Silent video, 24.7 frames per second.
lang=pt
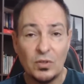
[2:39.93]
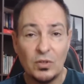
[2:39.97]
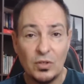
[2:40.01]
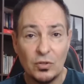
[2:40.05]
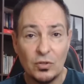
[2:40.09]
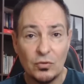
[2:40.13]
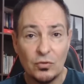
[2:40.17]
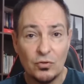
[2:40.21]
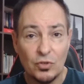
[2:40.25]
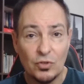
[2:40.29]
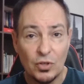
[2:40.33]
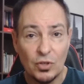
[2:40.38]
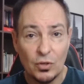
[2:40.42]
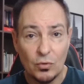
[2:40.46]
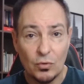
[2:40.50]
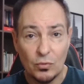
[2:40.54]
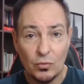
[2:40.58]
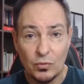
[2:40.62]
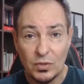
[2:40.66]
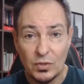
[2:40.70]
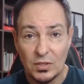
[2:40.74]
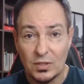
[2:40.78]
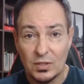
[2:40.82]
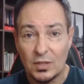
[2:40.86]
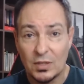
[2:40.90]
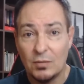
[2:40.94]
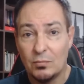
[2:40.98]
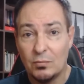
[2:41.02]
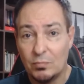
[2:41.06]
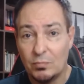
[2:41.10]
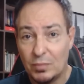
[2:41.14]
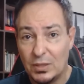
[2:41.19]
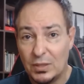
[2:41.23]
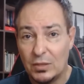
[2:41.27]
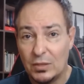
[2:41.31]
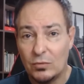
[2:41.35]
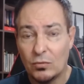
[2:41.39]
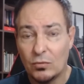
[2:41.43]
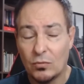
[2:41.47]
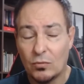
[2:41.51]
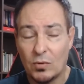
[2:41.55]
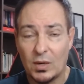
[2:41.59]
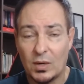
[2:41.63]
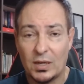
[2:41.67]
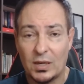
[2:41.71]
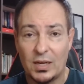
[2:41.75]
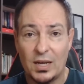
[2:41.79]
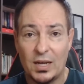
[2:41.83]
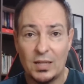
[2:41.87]
Isso gerou um estampido com a
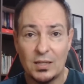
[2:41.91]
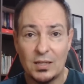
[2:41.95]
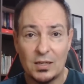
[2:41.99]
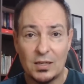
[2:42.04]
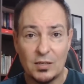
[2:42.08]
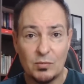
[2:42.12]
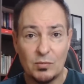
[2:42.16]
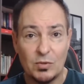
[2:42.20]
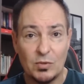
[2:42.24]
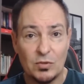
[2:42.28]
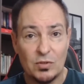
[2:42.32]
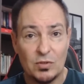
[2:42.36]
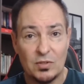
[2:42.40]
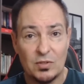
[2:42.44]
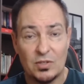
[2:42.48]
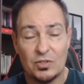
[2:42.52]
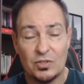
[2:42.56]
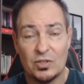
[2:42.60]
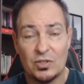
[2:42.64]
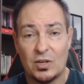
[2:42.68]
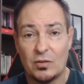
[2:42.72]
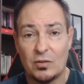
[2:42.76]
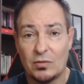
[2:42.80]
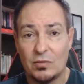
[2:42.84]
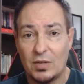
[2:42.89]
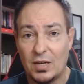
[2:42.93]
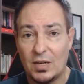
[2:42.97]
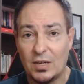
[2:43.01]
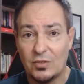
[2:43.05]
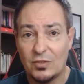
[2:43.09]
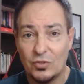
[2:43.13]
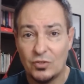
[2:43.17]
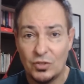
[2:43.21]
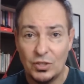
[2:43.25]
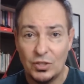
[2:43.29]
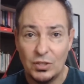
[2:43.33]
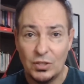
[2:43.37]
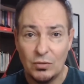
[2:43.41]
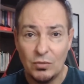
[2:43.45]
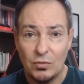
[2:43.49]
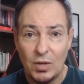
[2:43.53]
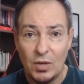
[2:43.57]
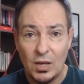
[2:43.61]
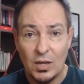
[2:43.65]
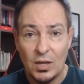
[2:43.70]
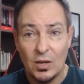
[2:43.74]
queda que as pessoas acharam que era tiro.